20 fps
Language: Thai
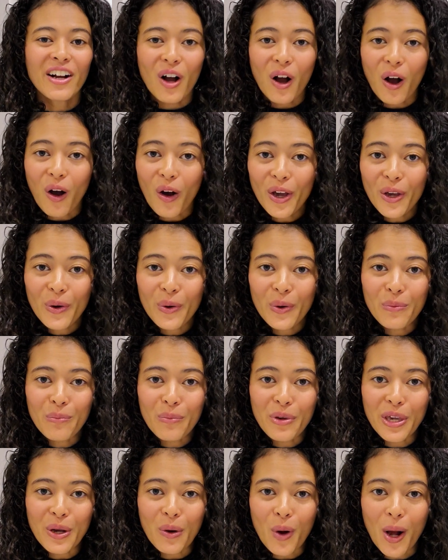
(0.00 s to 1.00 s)
ขอให้คุณ
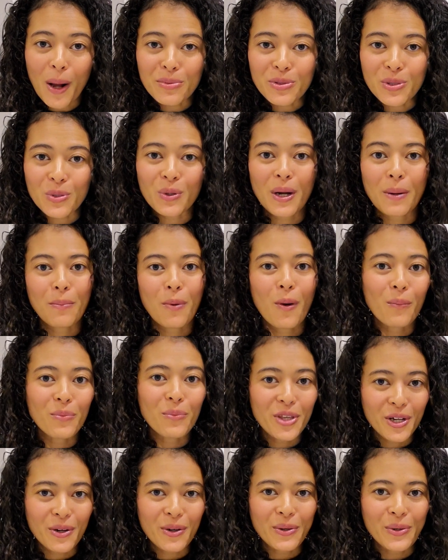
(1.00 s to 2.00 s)
มีความสุขกับผมห
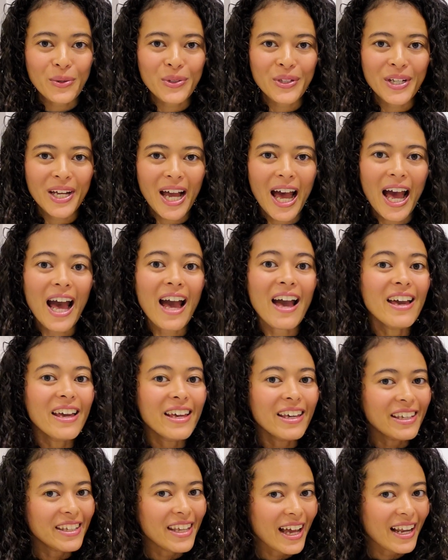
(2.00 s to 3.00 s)
ยิกของคุณนะคะ
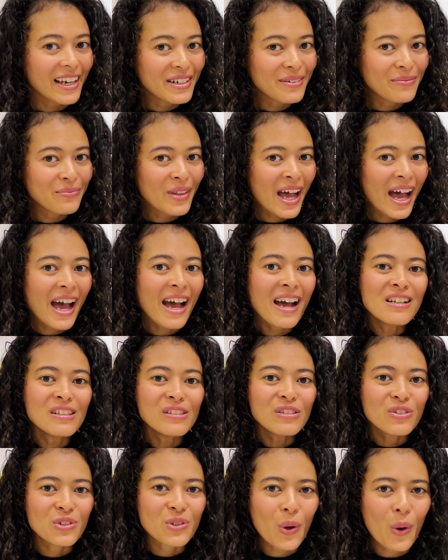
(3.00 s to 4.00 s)
อย่าลืมนะ
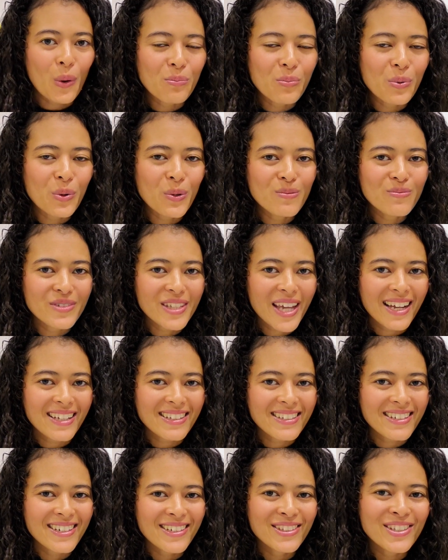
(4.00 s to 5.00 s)
จงภูมิใจ
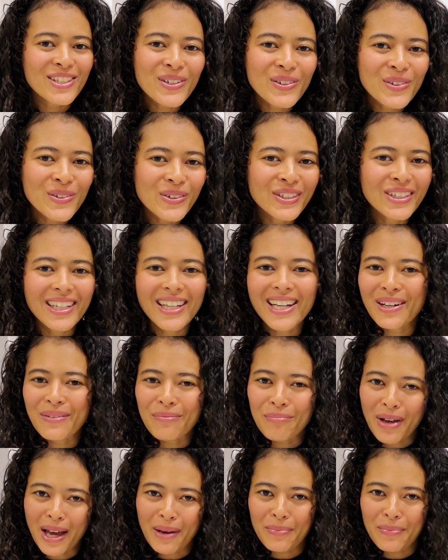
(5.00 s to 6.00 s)
เถิดที่คุณเกิด
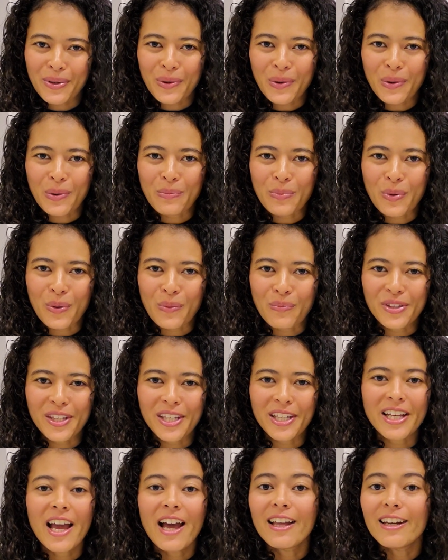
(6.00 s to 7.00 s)
มาเป็นคนผมห
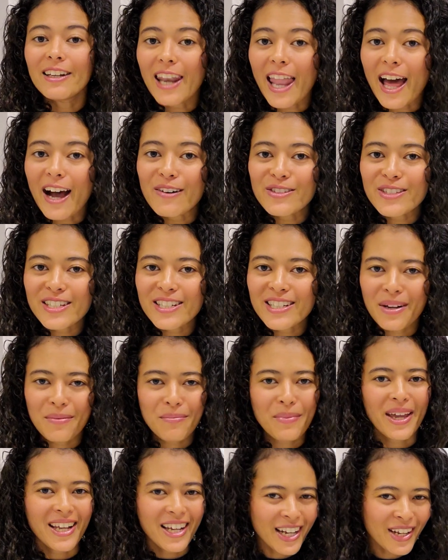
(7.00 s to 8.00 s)
ยิกแล้วเจอกันให
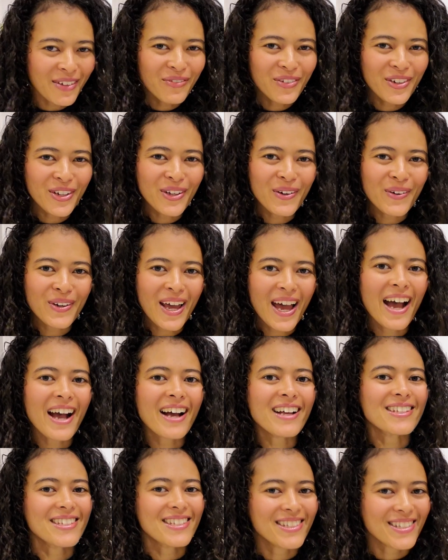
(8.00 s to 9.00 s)
ม่คลิปวิดีโอหน้า
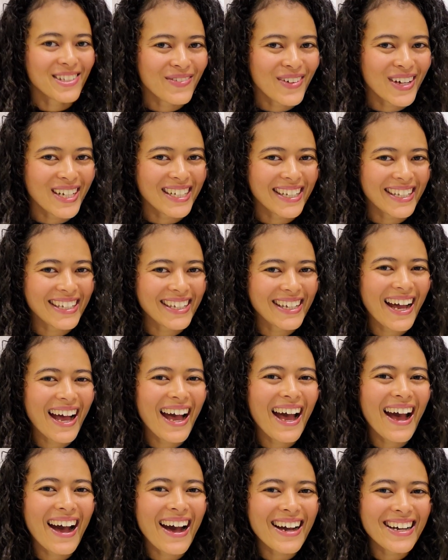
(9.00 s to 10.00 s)
สวัสดี
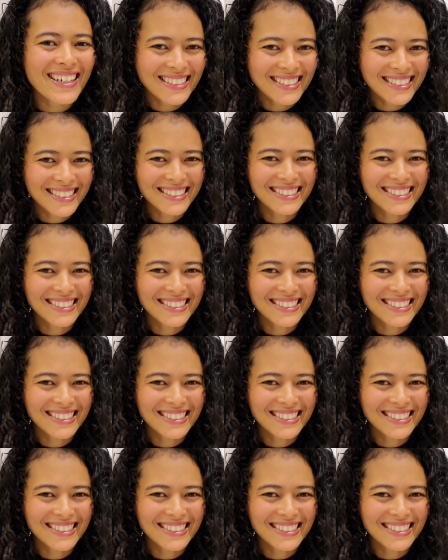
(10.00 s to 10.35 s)
ค่ะ